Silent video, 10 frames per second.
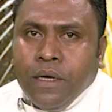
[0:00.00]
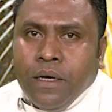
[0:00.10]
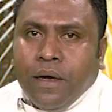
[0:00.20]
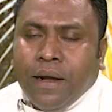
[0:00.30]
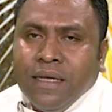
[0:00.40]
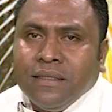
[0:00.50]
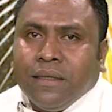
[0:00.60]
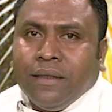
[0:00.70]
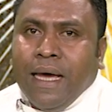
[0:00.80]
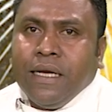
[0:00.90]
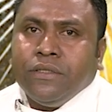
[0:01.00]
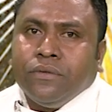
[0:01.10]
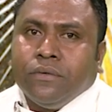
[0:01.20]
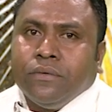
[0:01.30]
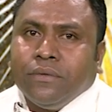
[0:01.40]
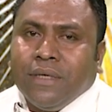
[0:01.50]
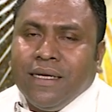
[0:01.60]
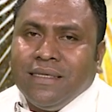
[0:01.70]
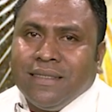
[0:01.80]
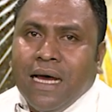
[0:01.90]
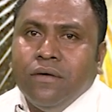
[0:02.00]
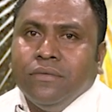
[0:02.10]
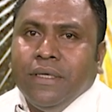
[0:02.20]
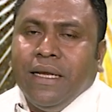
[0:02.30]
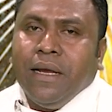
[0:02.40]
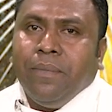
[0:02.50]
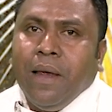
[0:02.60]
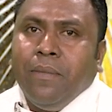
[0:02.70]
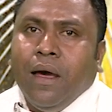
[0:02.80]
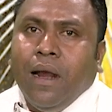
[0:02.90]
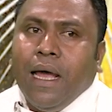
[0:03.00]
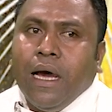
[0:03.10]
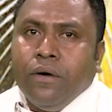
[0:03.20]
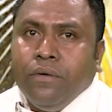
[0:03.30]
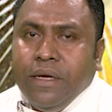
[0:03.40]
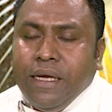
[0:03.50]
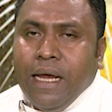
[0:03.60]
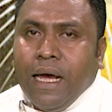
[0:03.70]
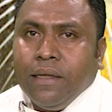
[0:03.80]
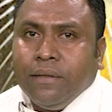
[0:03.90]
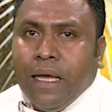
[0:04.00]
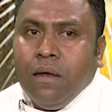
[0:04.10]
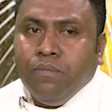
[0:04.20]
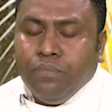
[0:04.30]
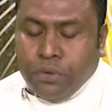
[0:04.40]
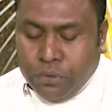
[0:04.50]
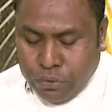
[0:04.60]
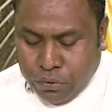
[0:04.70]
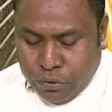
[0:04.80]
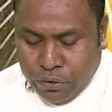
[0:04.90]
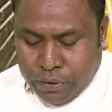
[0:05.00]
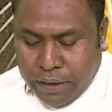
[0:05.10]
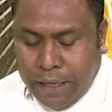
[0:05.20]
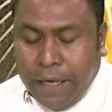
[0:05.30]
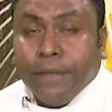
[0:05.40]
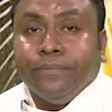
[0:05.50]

Reza terso, tradição idanebema lau ia tempo olok nenean.